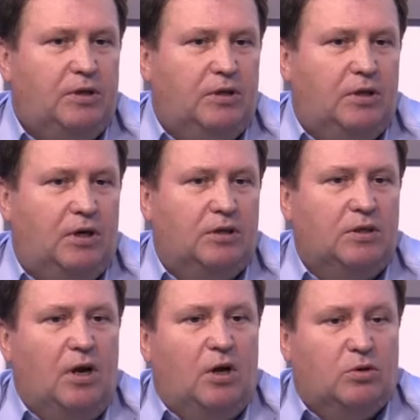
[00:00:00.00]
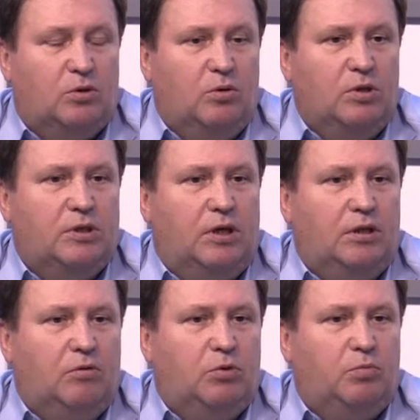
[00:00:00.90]
это раз. С другой
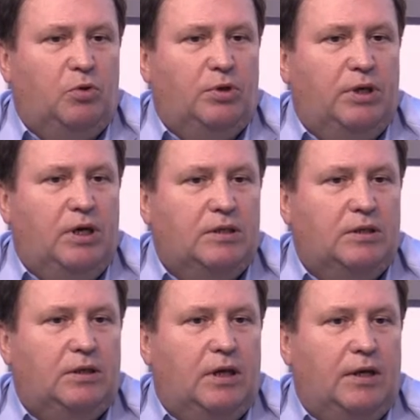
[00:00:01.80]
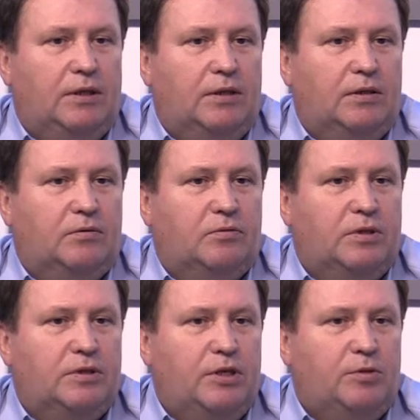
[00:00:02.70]
стороны, вот многие газеты, они в
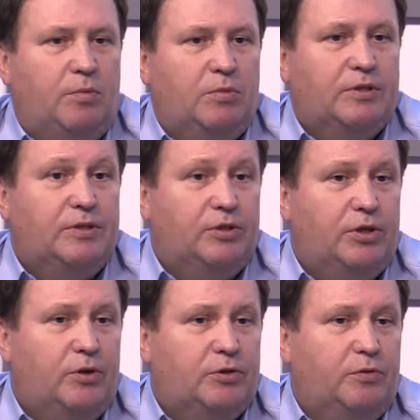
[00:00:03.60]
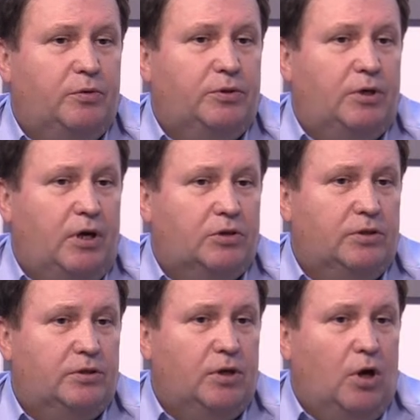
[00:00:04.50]
настоящий момент снижают свою
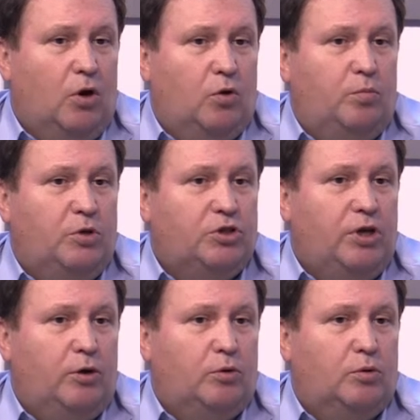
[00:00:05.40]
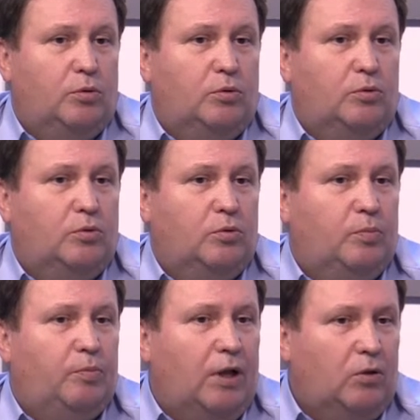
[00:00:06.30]
тиражность, уменьшают э,
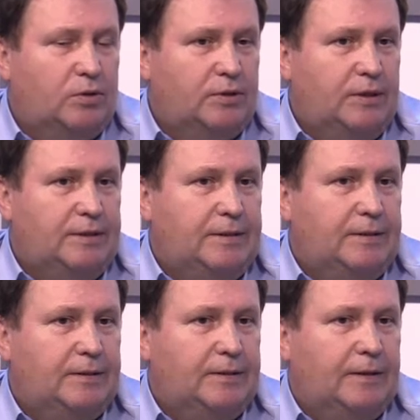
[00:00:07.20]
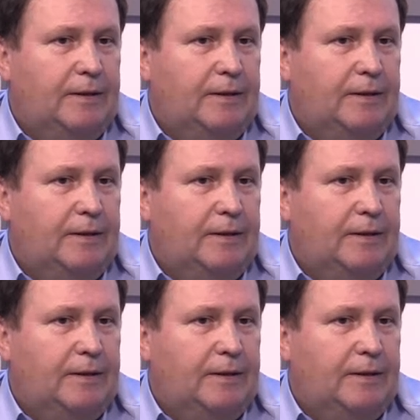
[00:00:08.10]
полосность